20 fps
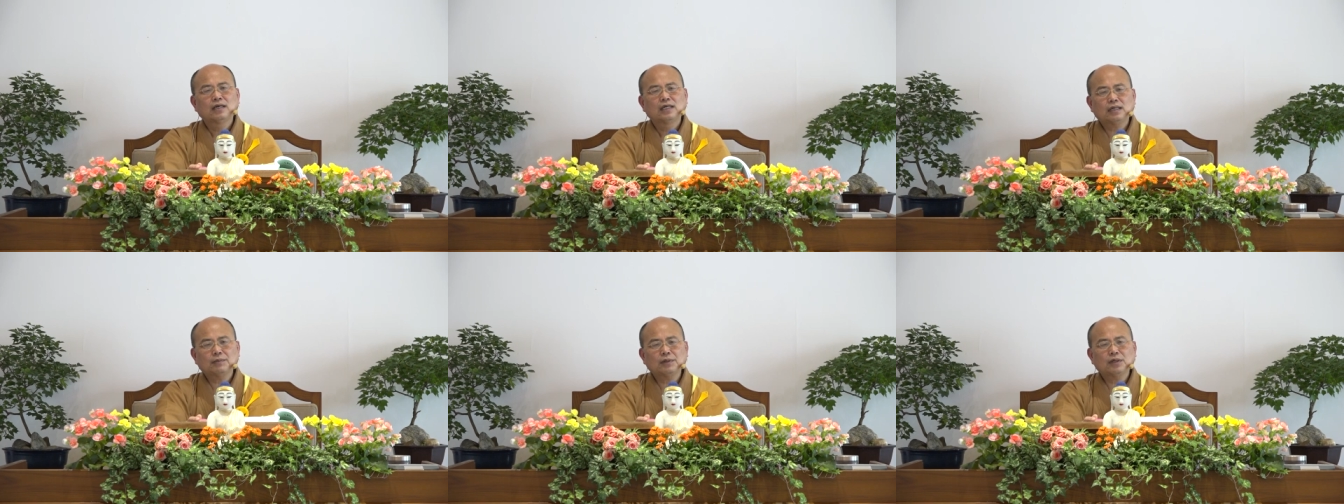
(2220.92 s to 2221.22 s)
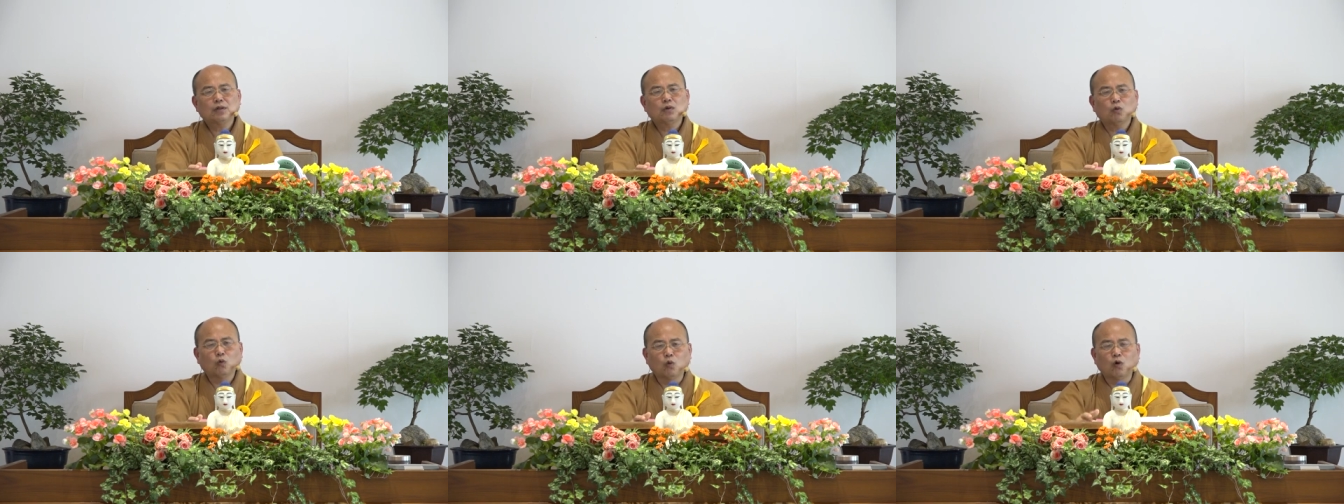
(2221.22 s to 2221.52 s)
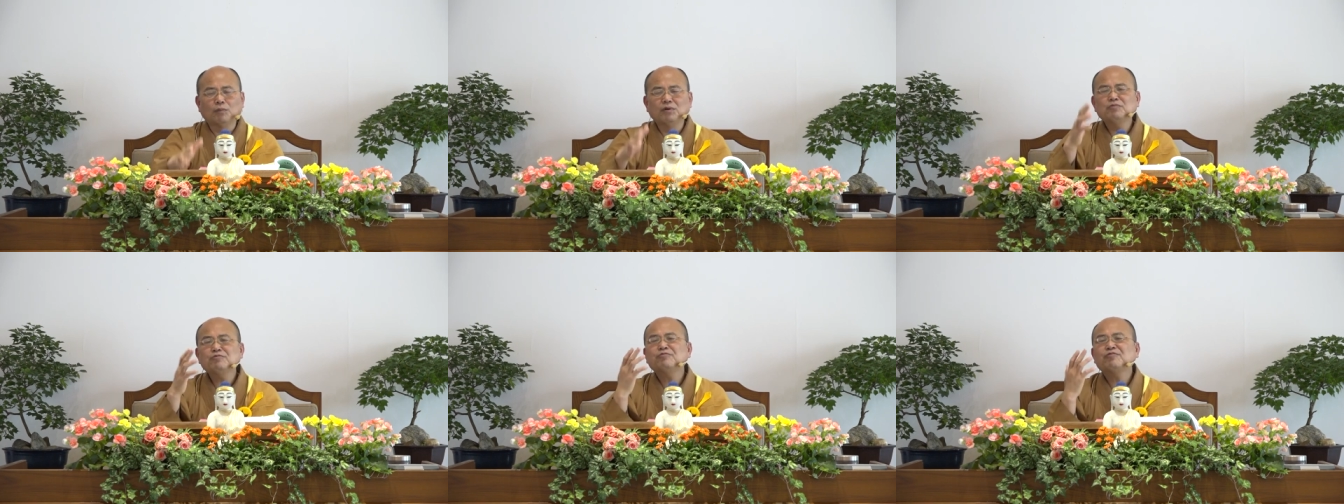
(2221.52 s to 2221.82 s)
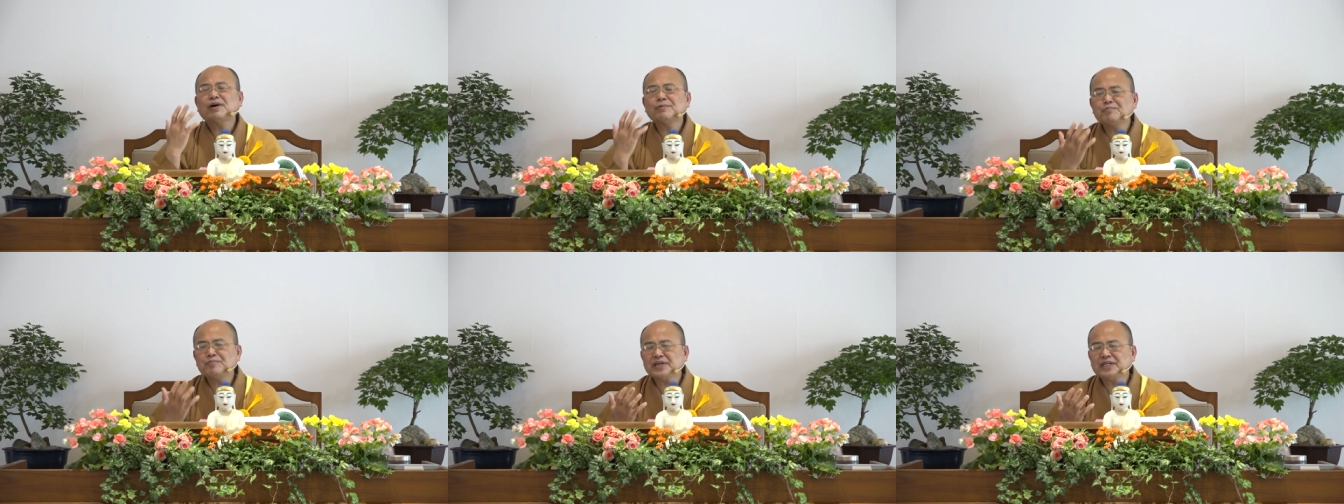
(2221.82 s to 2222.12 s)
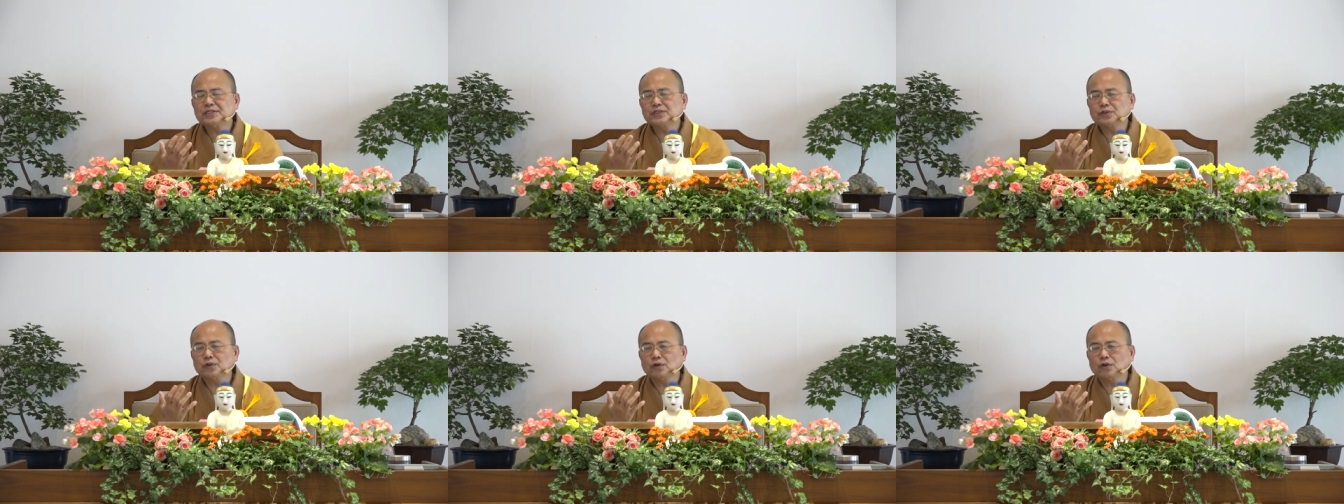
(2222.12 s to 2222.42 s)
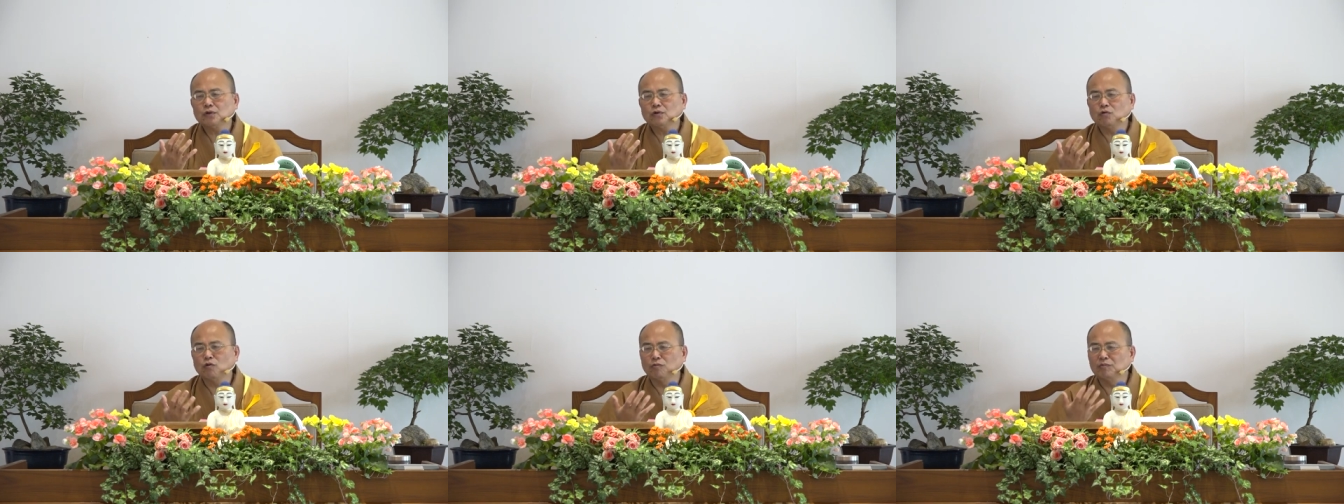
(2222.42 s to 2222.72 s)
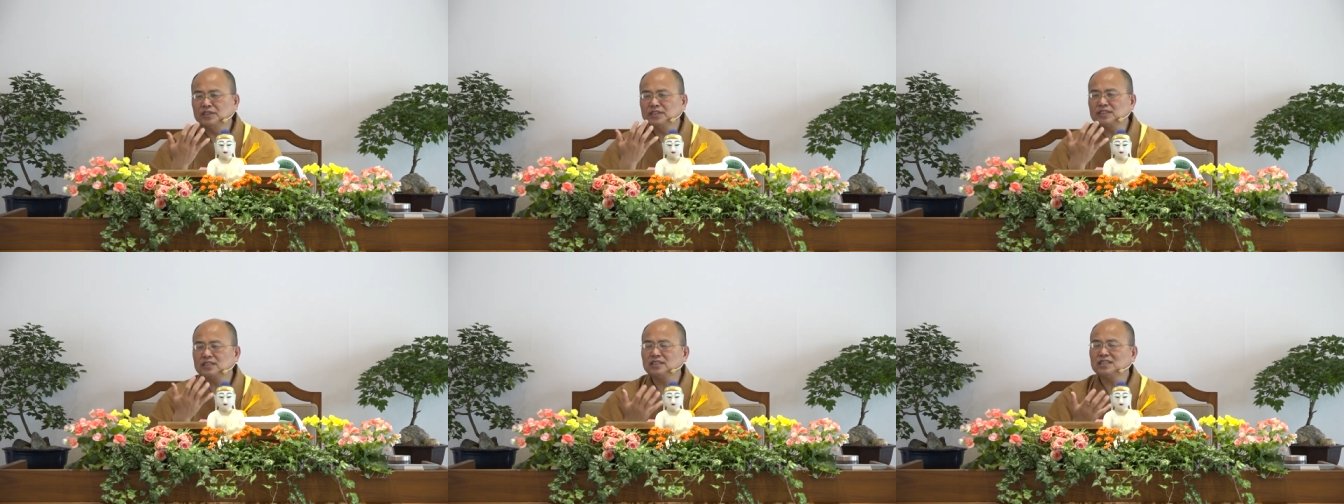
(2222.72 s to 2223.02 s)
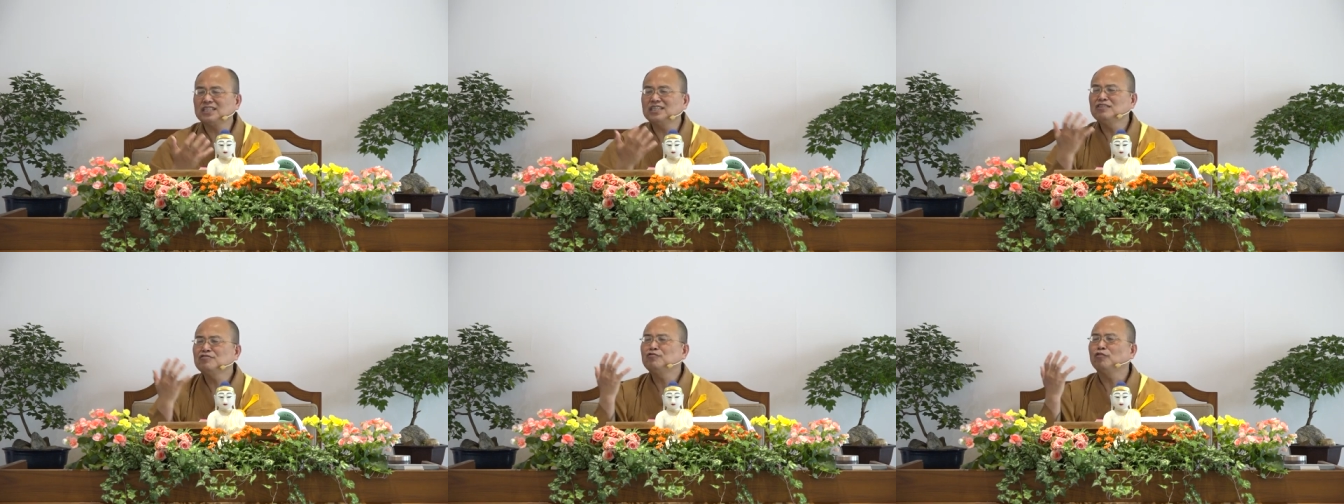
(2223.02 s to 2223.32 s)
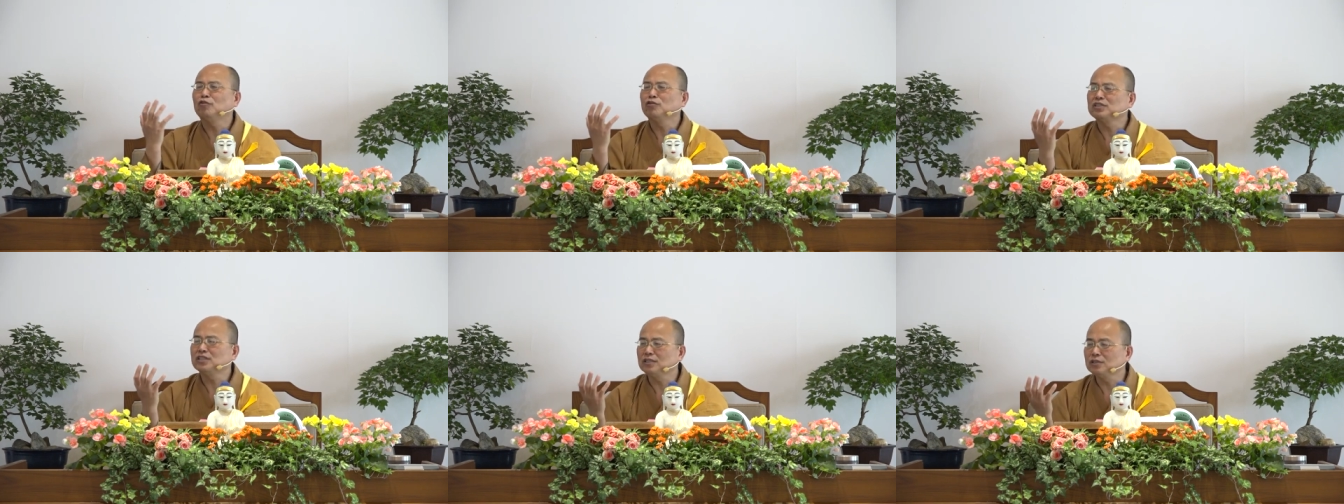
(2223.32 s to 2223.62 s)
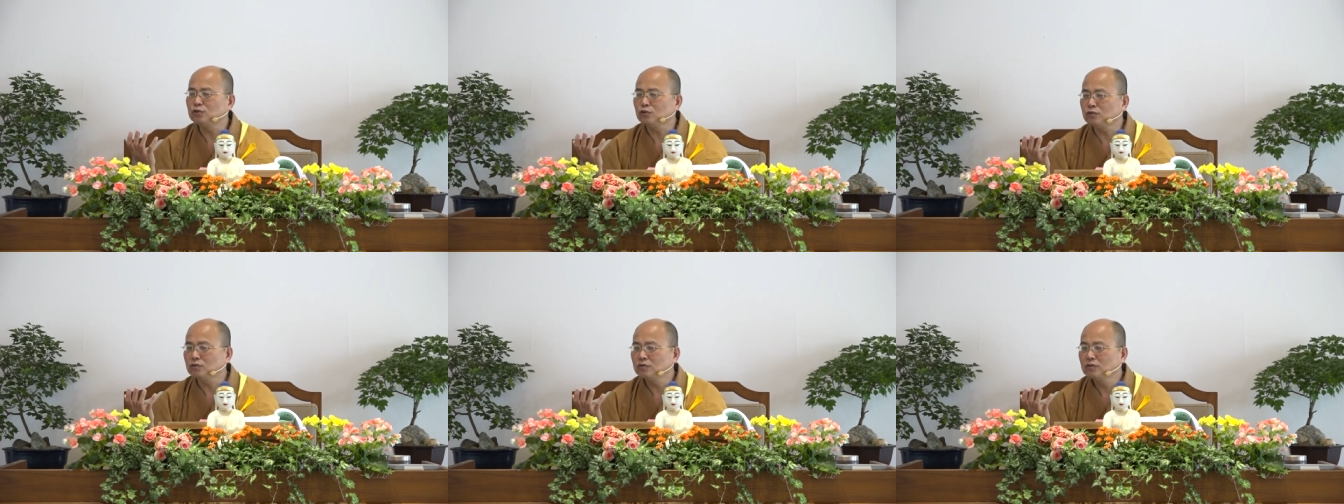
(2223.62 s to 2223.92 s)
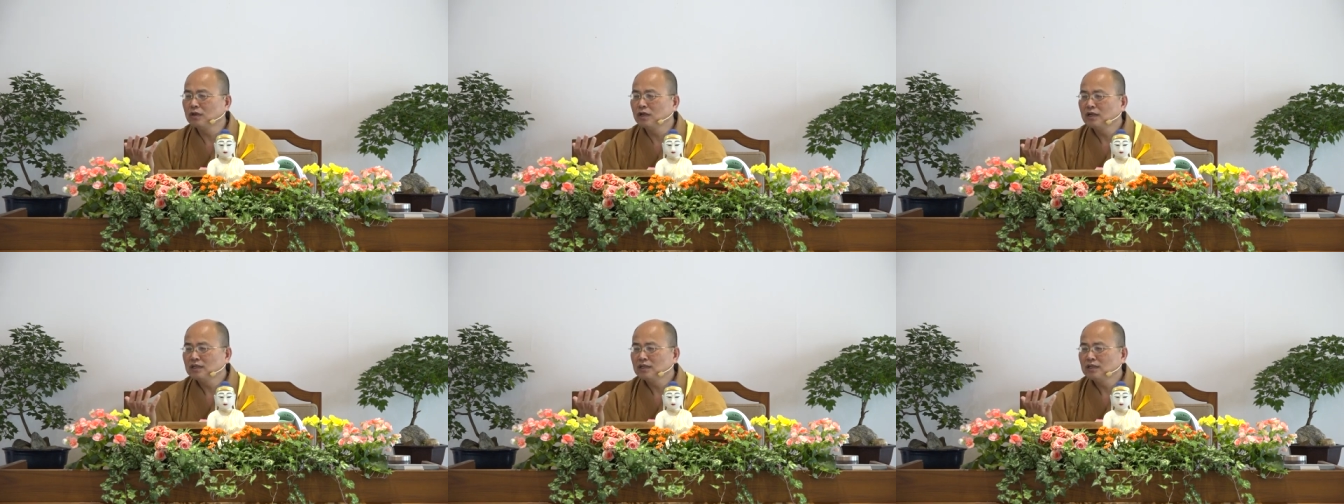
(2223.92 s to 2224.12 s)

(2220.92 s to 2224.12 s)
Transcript: 那么我们方便说我们是依佛得度，